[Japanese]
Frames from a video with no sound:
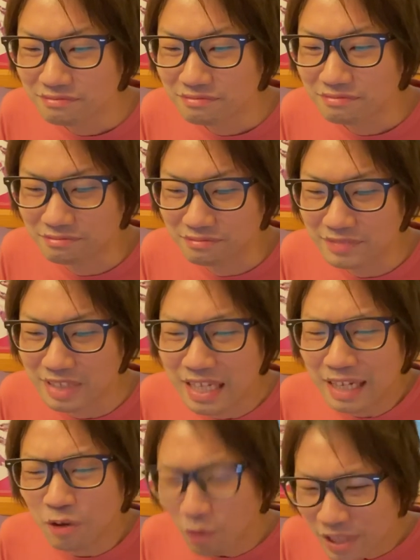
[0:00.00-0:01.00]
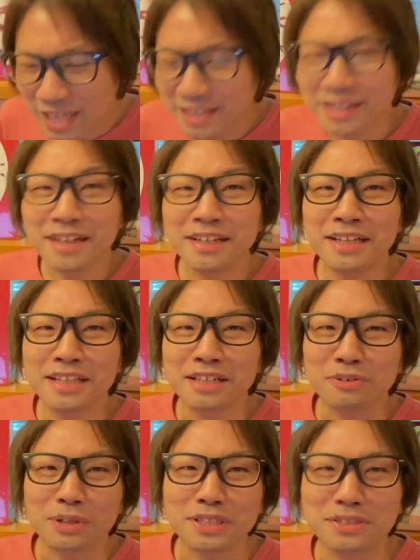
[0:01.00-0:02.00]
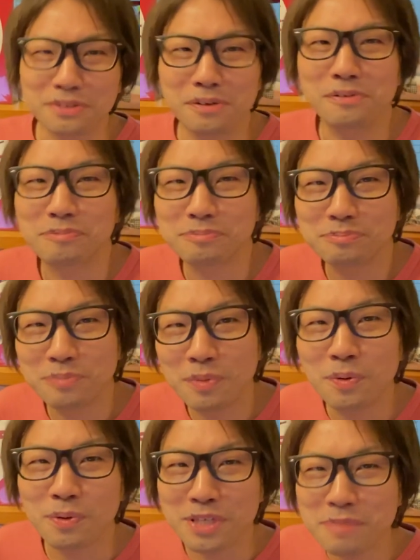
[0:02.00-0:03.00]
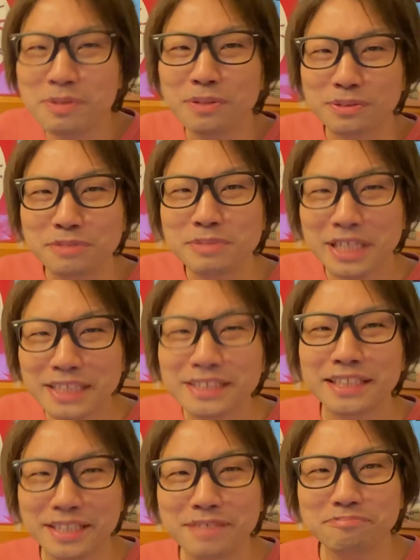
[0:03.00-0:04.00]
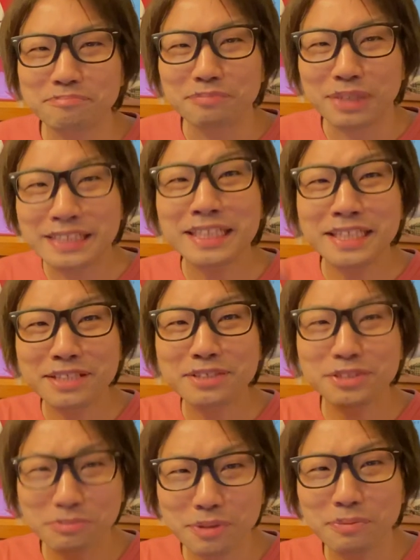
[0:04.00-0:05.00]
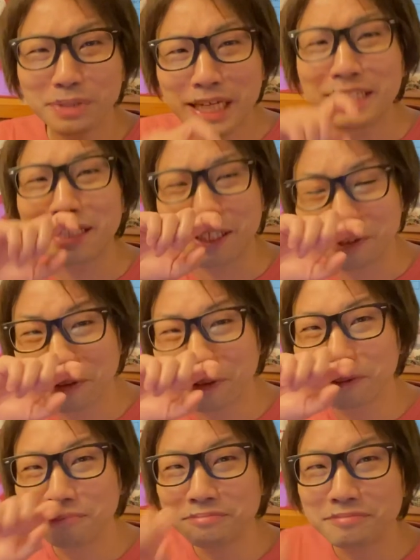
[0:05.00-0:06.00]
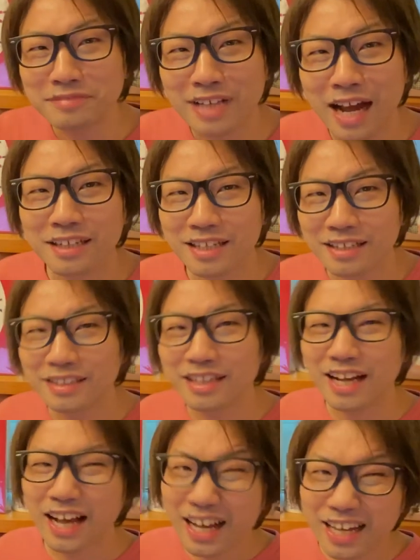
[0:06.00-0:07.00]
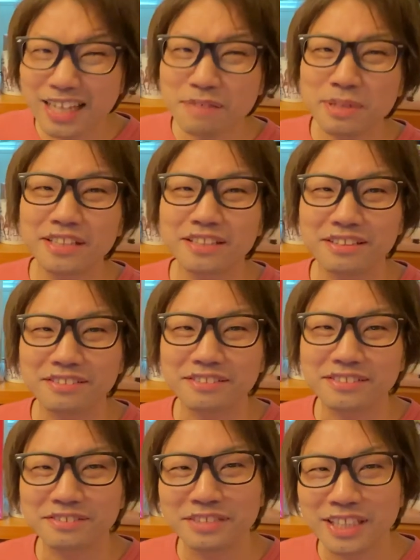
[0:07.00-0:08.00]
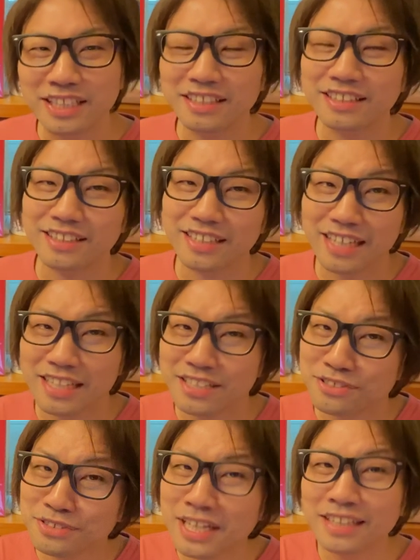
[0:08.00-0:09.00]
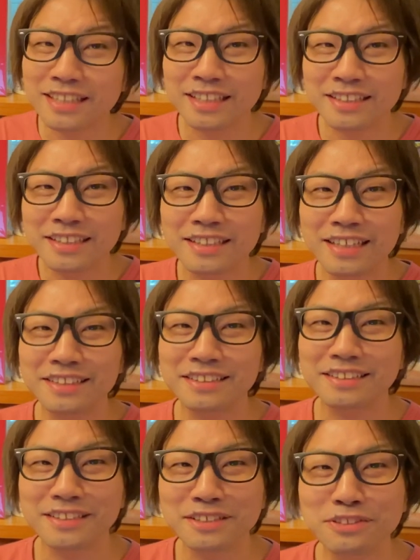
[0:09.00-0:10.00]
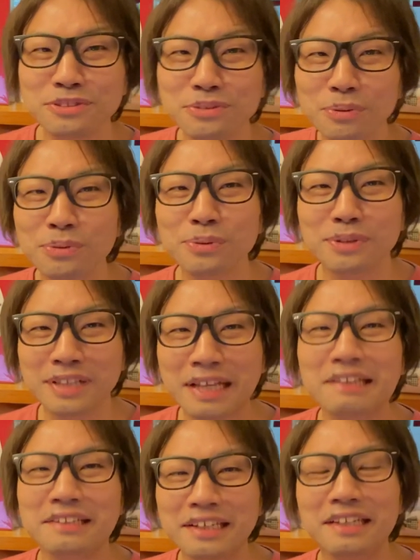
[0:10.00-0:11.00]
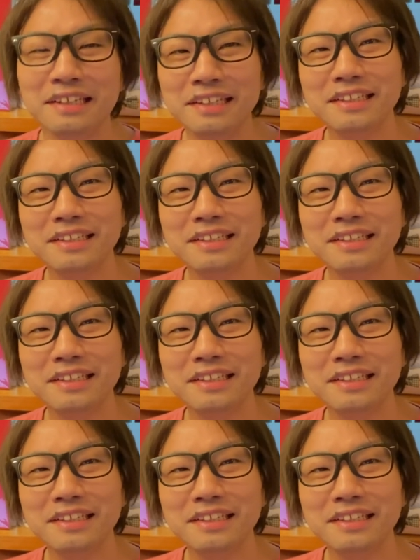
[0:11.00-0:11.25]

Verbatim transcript: うん5年って考えない方がいいですよもう日々の積み重ね重ねてるつもりもないんだけどあ結果ああやべって振り返ったらあ十何年経ってんなっていうことなんで